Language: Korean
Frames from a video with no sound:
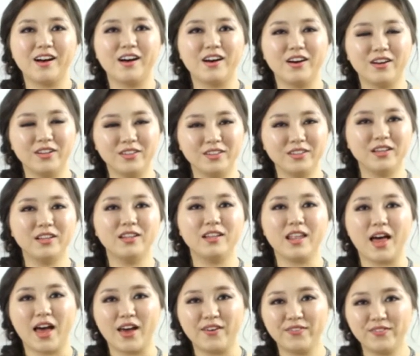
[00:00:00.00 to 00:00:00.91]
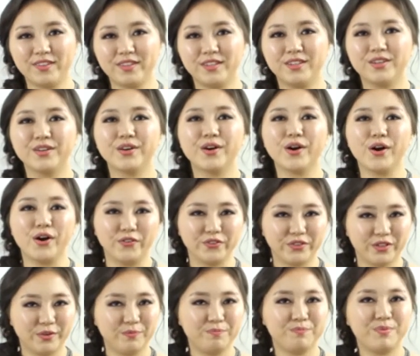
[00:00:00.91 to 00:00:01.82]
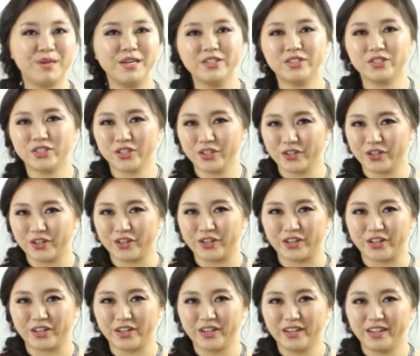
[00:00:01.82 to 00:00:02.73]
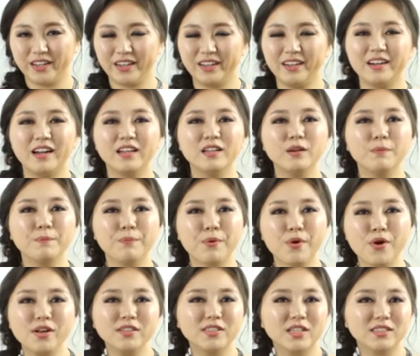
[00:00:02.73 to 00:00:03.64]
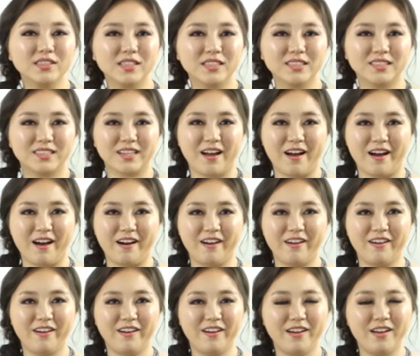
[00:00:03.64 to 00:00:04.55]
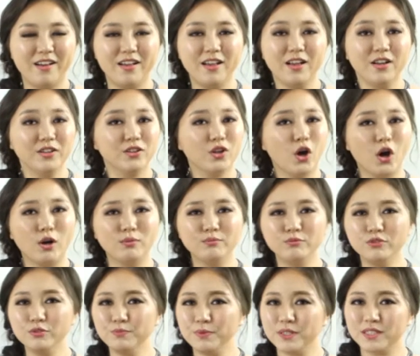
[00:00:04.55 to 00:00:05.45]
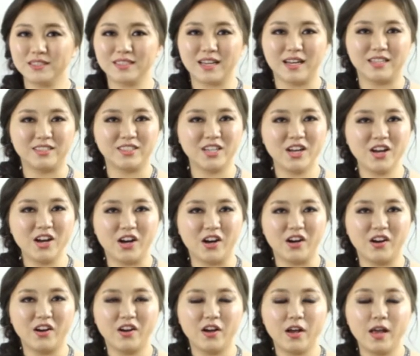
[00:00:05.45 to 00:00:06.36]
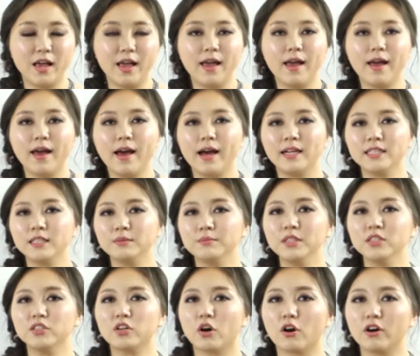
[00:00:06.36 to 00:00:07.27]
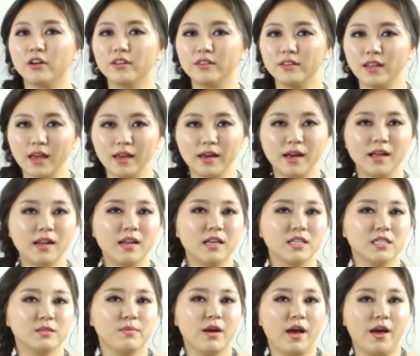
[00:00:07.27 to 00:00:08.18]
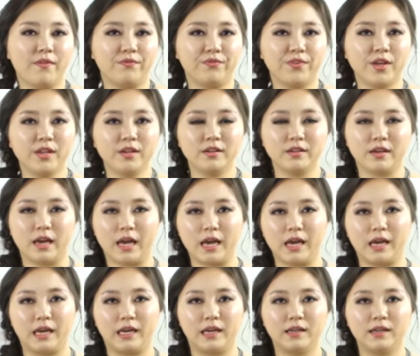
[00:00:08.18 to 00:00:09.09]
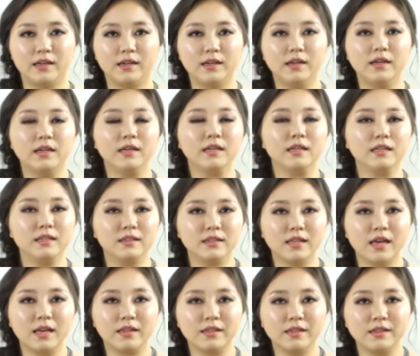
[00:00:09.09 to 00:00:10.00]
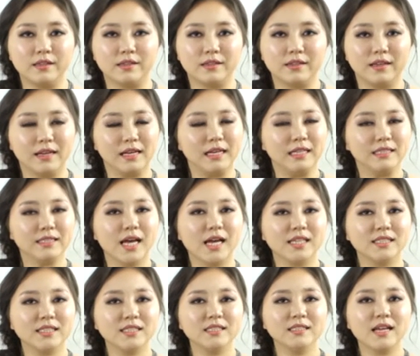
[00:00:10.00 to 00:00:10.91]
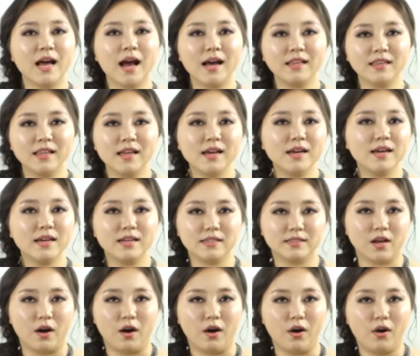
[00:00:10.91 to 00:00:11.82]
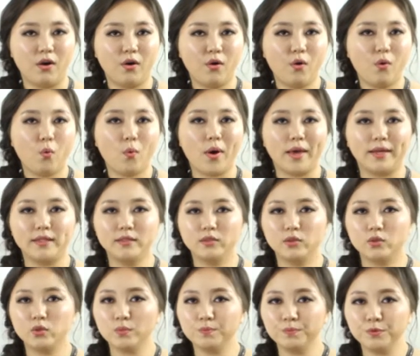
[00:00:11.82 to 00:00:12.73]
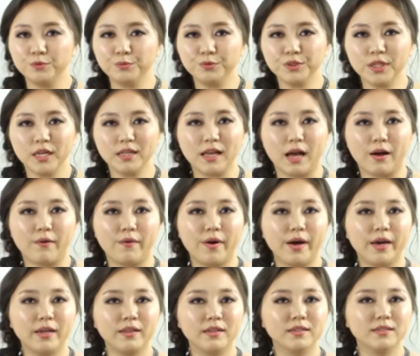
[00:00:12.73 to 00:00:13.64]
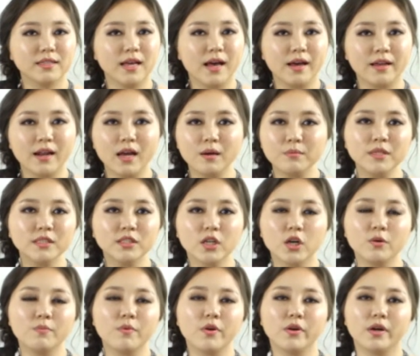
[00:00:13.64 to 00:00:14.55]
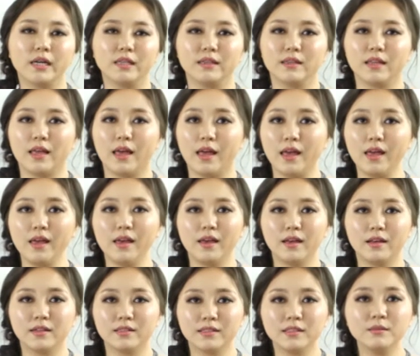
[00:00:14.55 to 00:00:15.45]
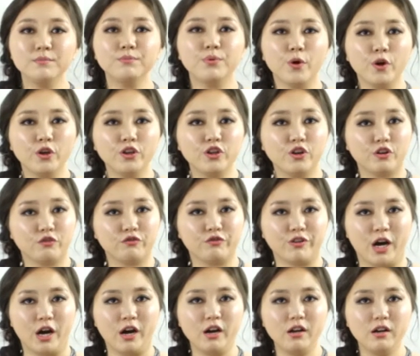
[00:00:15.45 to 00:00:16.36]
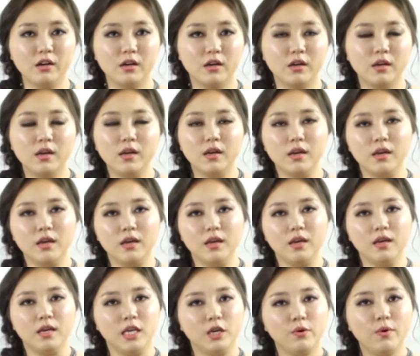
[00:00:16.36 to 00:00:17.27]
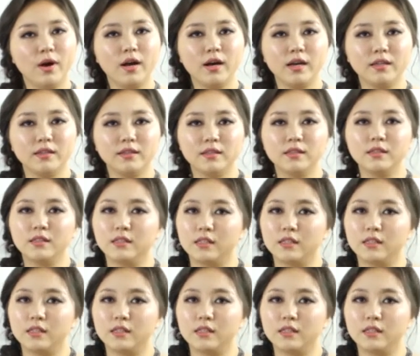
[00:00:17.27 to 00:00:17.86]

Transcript: on the left of the picture 이라는 표현 썼었어요. 너무 비슷하죠? 하지만 절대 헷갈리시면 안 되는 게 그때는 사진 하나에서 왼쪽 부분에 나와 있는 사람을 설명할 때 쓴 표현이었고요. 이와 같은